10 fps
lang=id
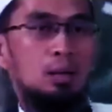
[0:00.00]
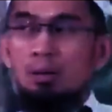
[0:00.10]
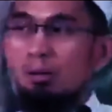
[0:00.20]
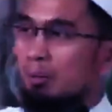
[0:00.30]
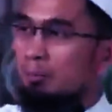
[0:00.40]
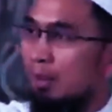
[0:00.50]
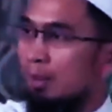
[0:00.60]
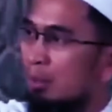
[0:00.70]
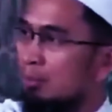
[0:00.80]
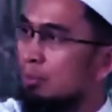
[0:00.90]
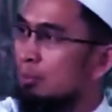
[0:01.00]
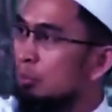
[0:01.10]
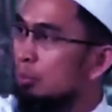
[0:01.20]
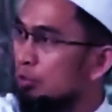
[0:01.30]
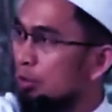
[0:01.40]
Ada orang pernah mabuk,
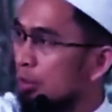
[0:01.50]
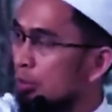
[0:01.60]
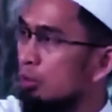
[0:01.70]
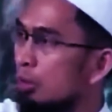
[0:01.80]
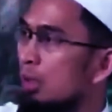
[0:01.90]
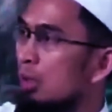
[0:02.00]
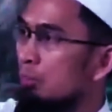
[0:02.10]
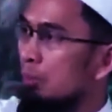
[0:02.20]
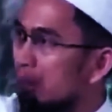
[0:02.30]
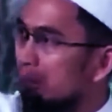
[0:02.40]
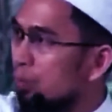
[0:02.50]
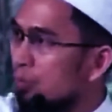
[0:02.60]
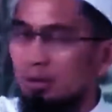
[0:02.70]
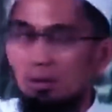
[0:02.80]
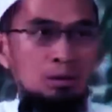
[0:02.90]
bunuh 100 orang, banyak
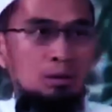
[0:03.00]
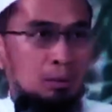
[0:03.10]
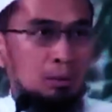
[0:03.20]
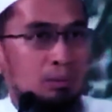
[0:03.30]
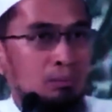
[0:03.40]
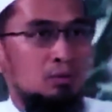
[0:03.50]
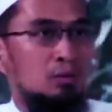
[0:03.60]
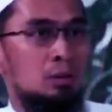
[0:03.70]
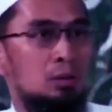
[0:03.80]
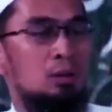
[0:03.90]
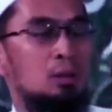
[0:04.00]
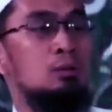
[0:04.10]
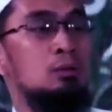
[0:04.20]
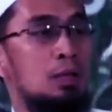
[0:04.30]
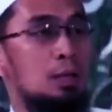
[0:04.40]
maksiatnya, pernah berzina,
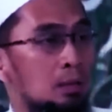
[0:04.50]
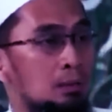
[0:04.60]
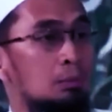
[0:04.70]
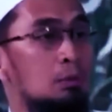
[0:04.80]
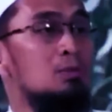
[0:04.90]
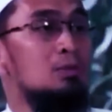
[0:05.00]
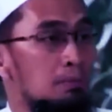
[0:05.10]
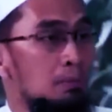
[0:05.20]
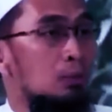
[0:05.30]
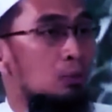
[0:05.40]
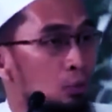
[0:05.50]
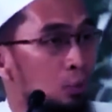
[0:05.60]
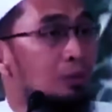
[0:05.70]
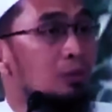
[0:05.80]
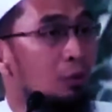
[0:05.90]
ikut tadi, belum sampai ke
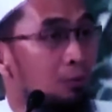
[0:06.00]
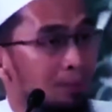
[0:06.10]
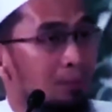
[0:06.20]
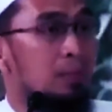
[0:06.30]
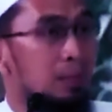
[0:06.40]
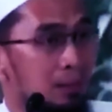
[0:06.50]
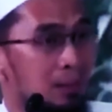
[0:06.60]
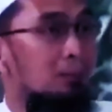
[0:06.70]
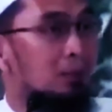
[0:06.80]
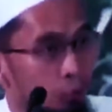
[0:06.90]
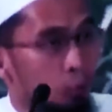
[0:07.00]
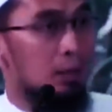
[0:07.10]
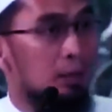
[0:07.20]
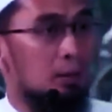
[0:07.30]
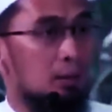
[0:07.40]
tujuan, tobat, meninggal, masuk
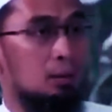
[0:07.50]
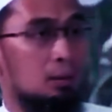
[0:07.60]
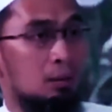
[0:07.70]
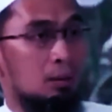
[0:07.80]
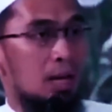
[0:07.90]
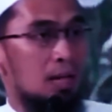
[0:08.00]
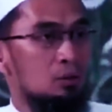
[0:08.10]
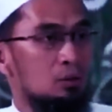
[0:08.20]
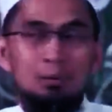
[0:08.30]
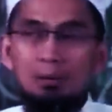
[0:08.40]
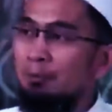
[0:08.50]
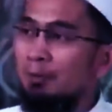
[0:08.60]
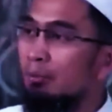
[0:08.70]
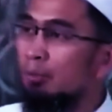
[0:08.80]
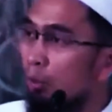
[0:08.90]
surga. Antum belum
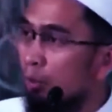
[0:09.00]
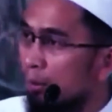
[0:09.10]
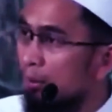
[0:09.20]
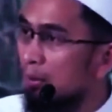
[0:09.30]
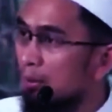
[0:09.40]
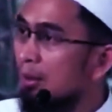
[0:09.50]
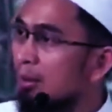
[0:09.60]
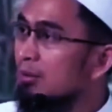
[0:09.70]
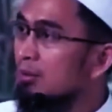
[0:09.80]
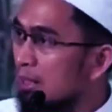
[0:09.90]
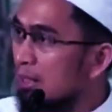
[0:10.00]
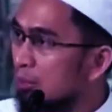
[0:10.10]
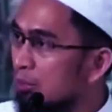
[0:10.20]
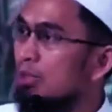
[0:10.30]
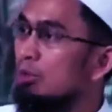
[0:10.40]
pernah bunuh orang. Jangan kan
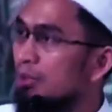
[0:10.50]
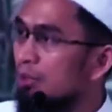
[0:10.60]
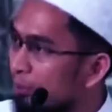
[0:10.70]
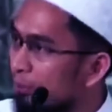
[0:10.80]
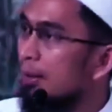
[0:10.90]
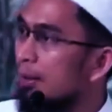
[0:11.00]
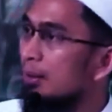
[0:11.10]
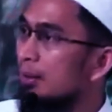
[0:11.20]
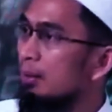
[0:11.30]
100, satu aja nggak pernah.